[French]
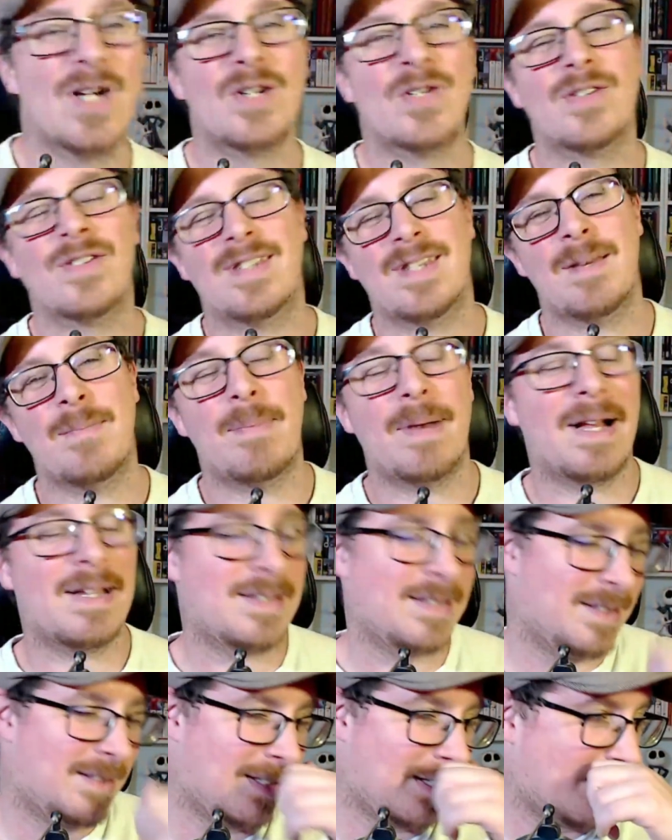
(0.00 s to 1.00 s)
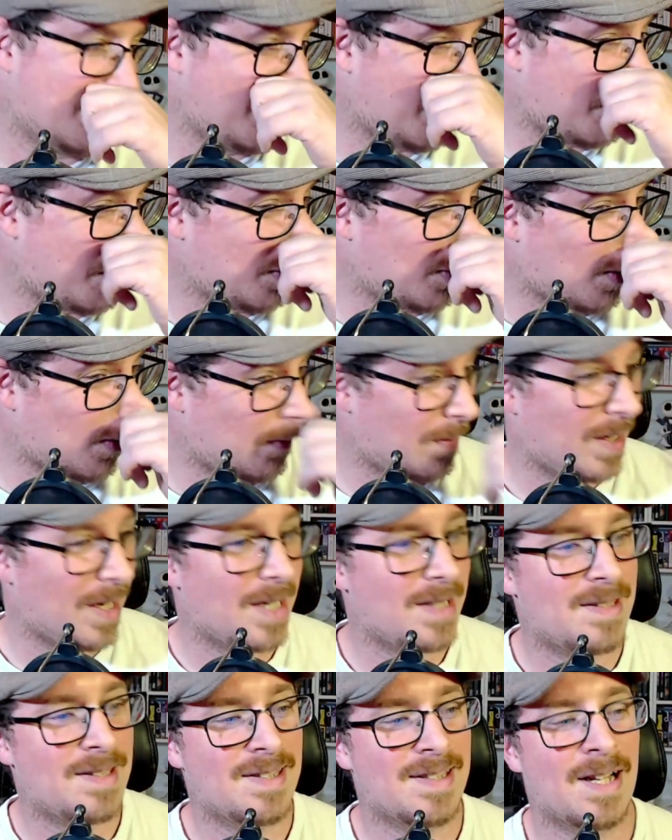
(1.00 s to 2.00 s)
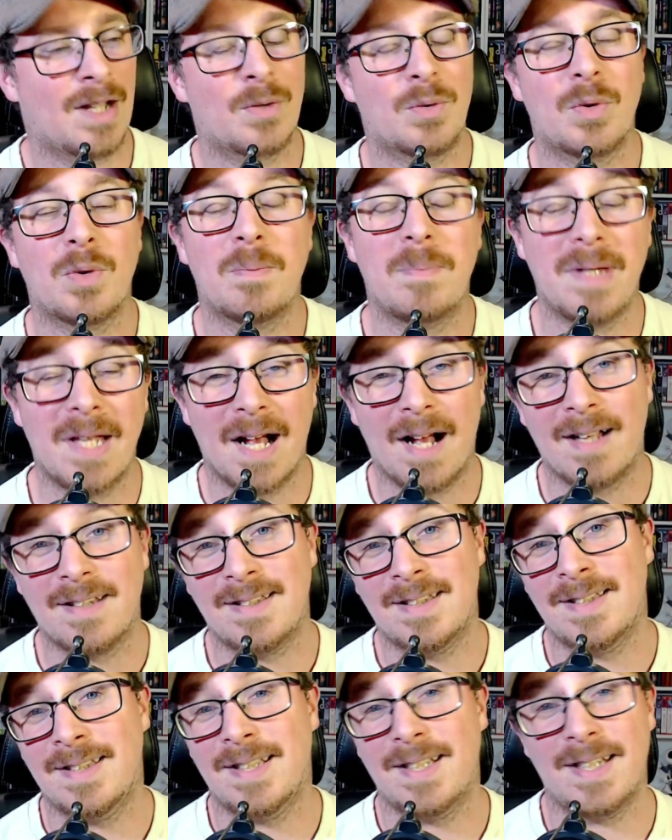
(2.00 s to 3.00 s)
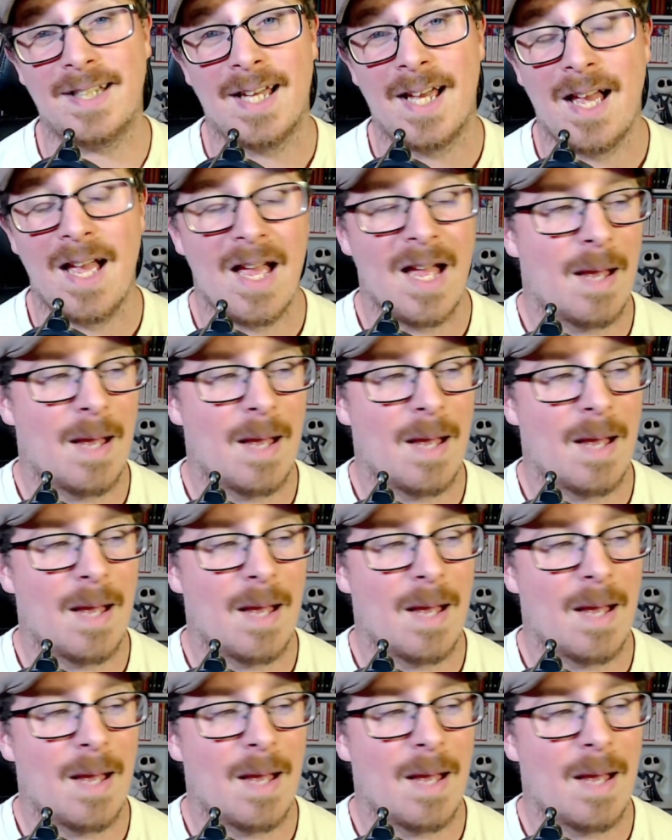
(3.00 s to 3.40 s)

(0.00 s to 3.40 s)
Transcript: je sais pas si c'est un truc contrefait, si c'est un truc bien, si c'est.